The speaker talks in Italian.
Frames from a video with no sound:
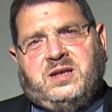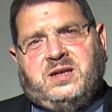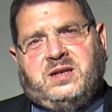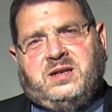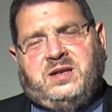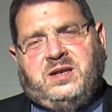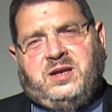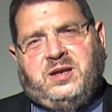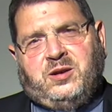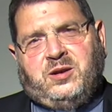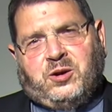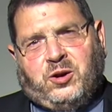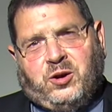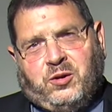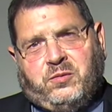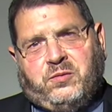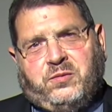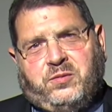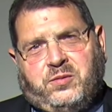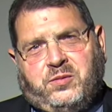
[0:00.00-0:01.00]
ti
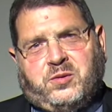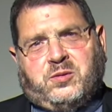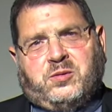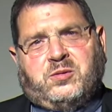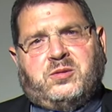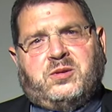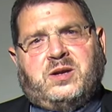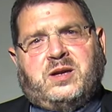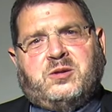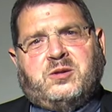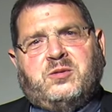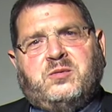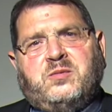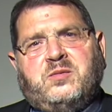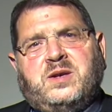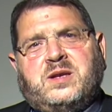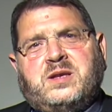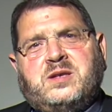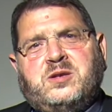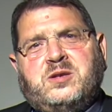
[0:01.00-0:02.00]
offro la
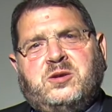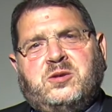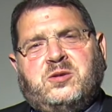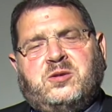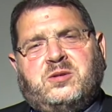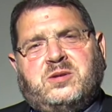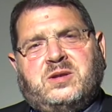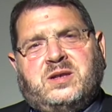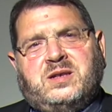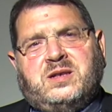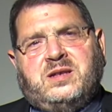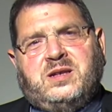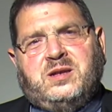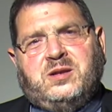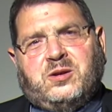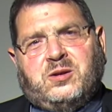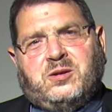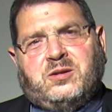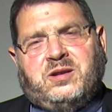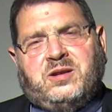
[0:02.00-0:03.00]
conversione, ti
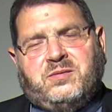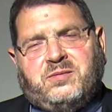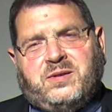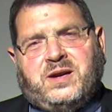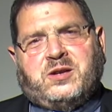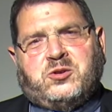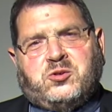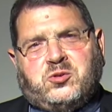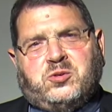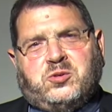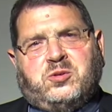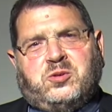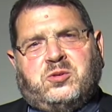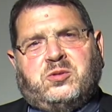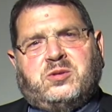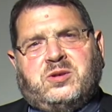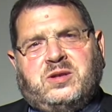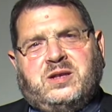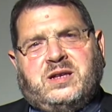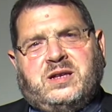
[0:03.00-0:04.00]
do, ti faccio
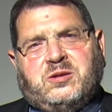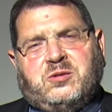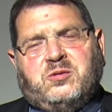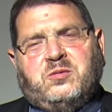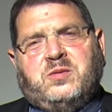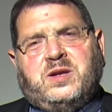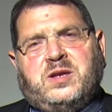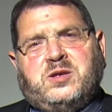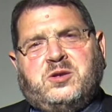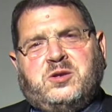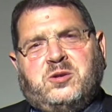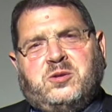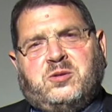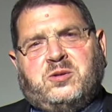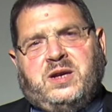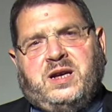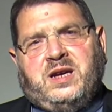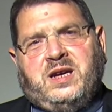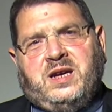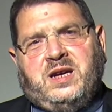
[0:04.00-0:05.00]
dono della
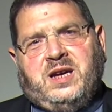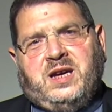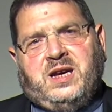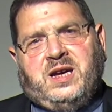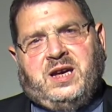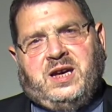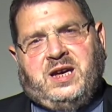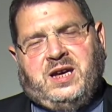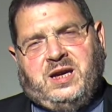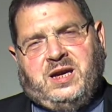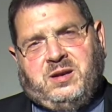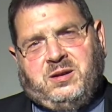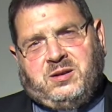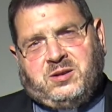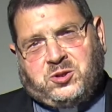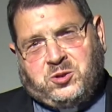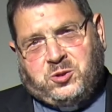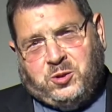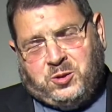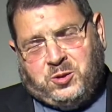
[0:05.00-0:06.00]
conversione e
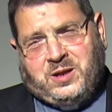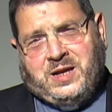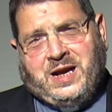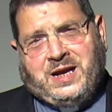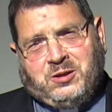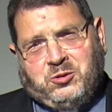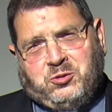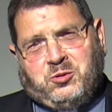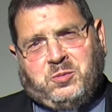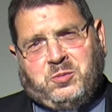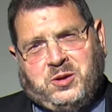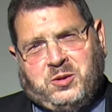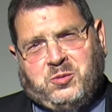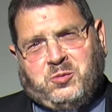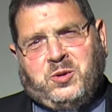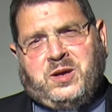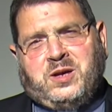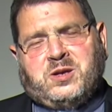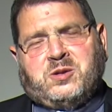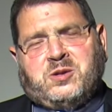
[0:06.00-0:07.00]
soltanto per
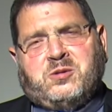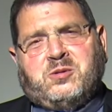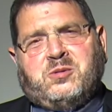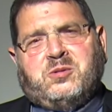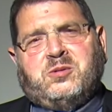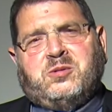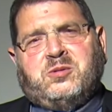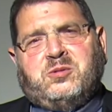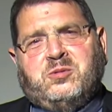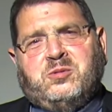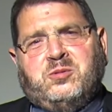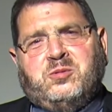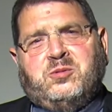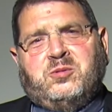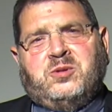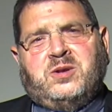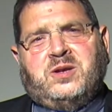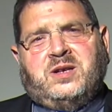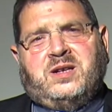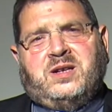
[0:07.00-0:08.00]
questo
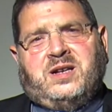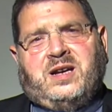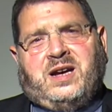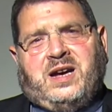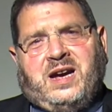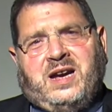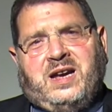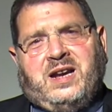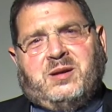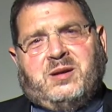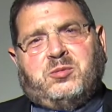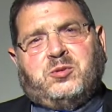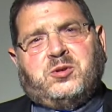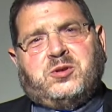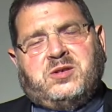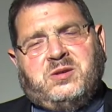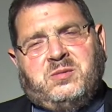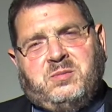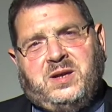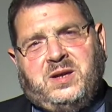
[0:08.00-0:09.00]
tu hai la
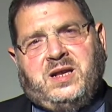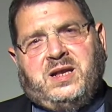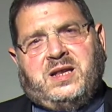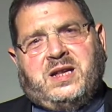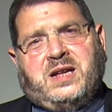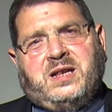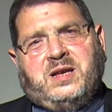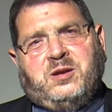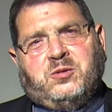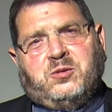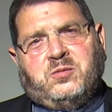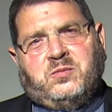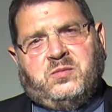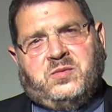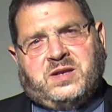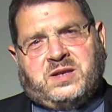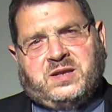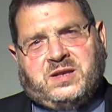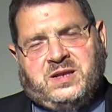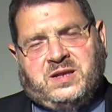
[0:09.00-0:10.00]
possibilità di
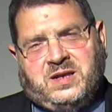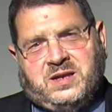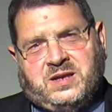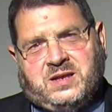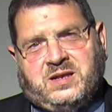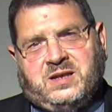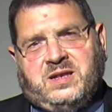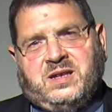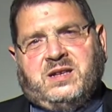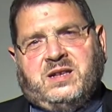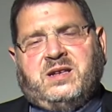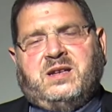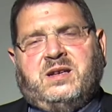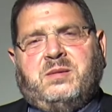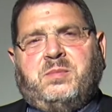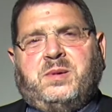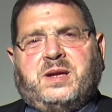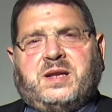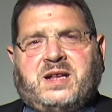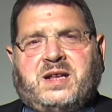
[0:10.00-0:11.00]
convertirti.
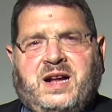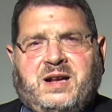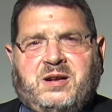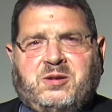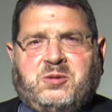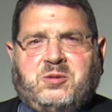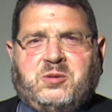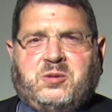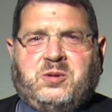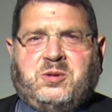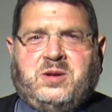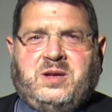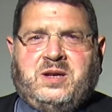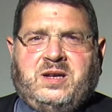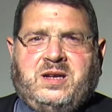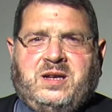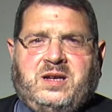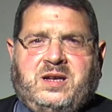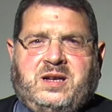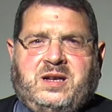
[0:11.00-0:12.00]
Pertanto
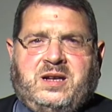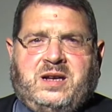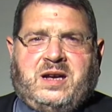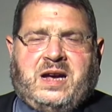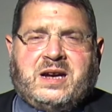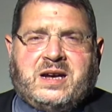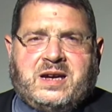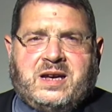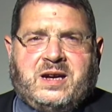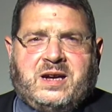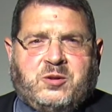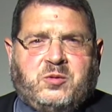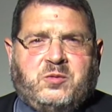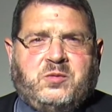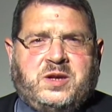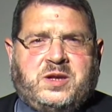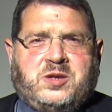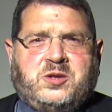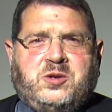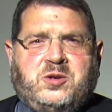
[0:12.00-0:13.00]
eh, anche la
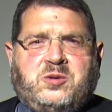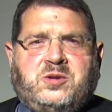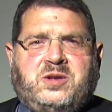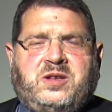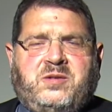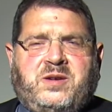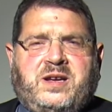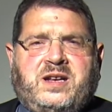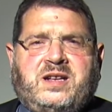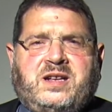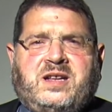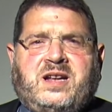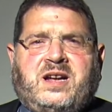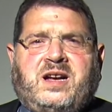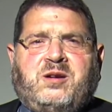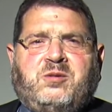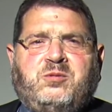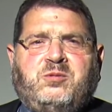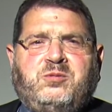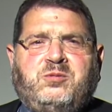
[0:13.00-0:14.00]
conversione
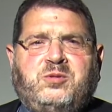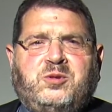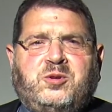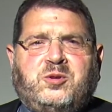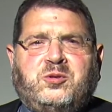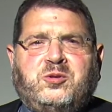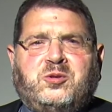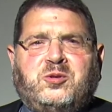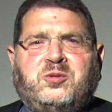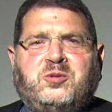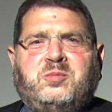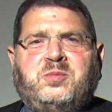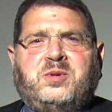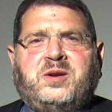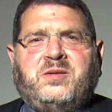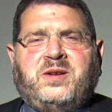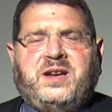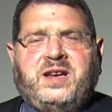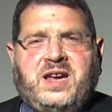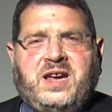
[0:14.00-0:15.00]
diventa un dono
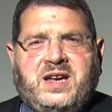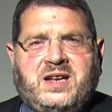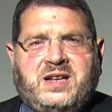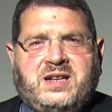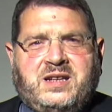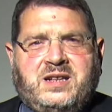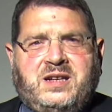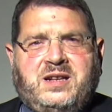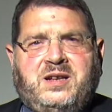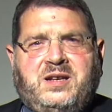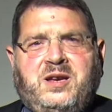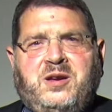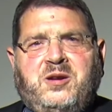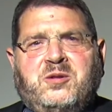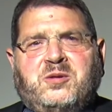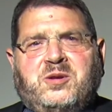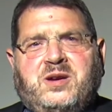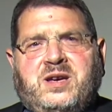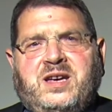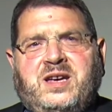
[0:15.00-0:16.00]
preveniente di
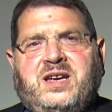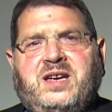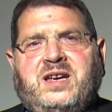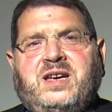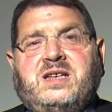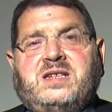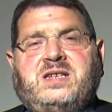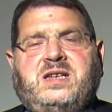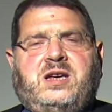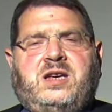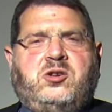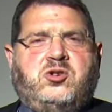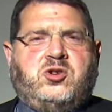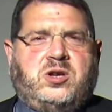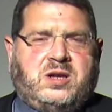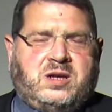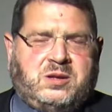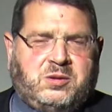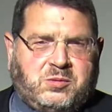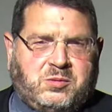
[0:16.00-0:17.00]
Dio che esige
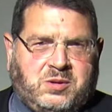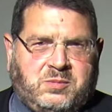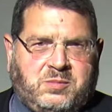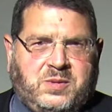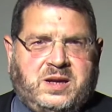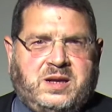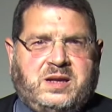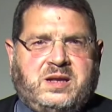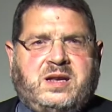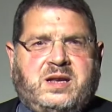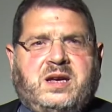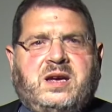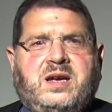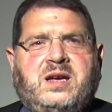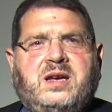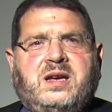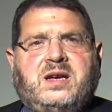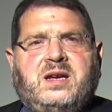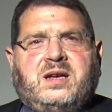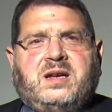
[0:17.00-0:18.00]
naturalmente
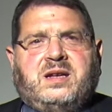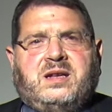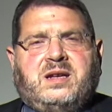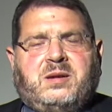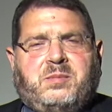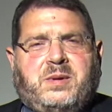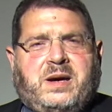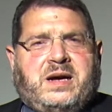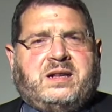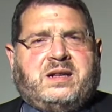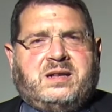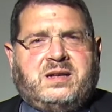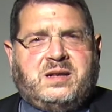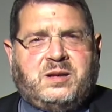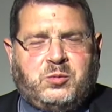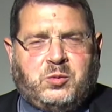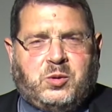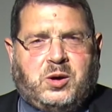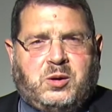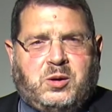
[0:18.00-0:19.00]
da parte
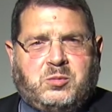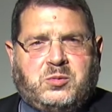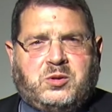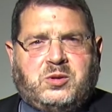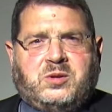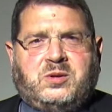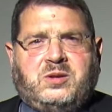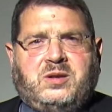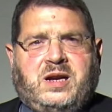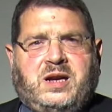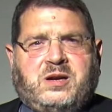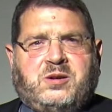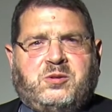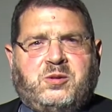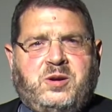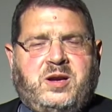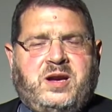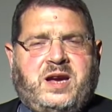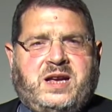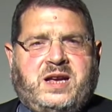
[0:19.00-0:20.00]
dell'uomo
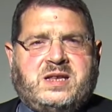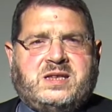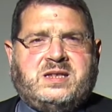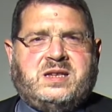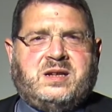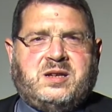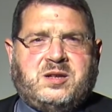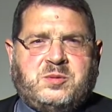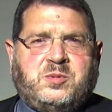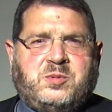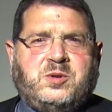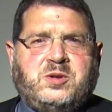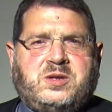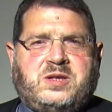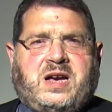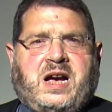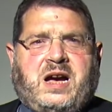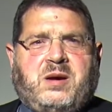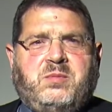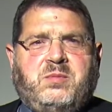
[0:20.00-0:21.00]
l'accoglienza
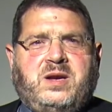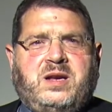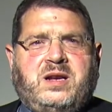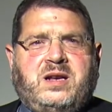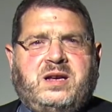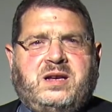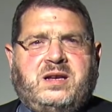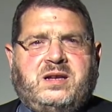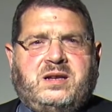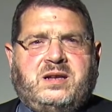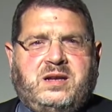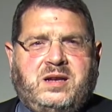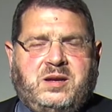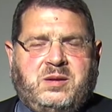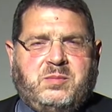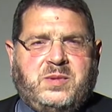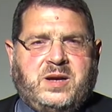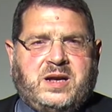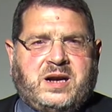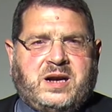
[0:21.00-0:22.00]
responsabile,
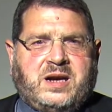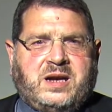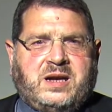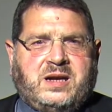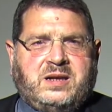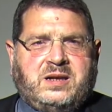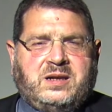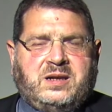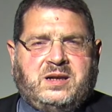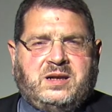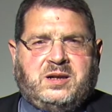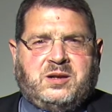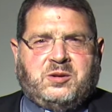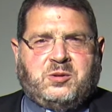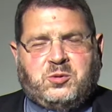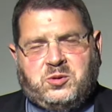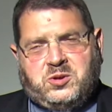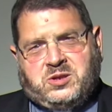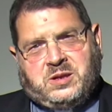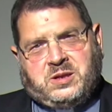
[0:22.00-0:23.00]
libera,
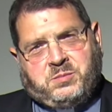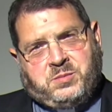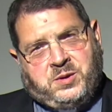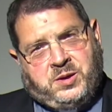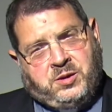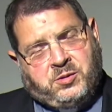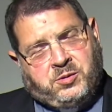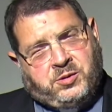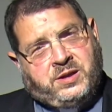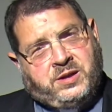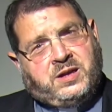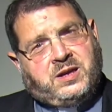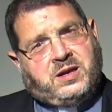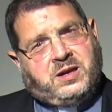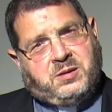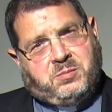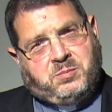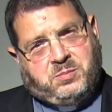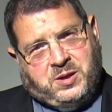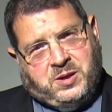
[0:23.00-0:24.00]
consapevole
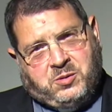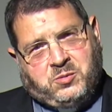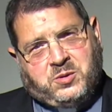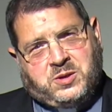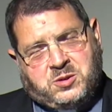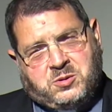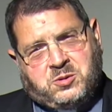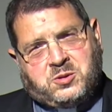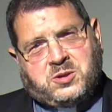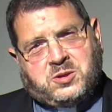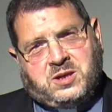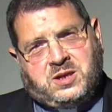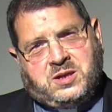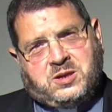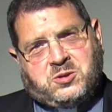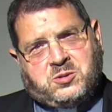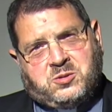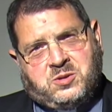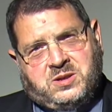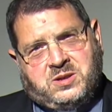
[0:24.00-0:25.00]
e per questo
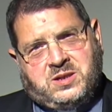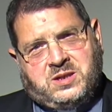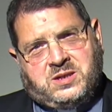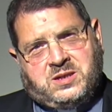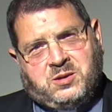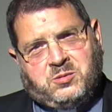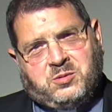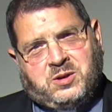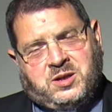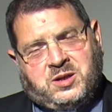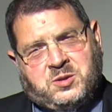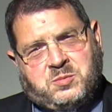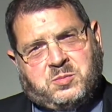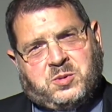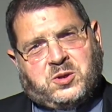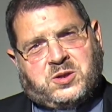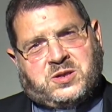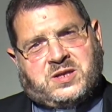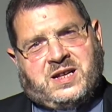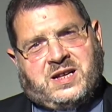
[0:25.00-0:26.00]
stesso esiste una
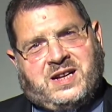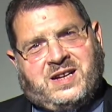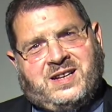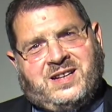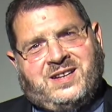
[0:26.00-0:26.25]
risposta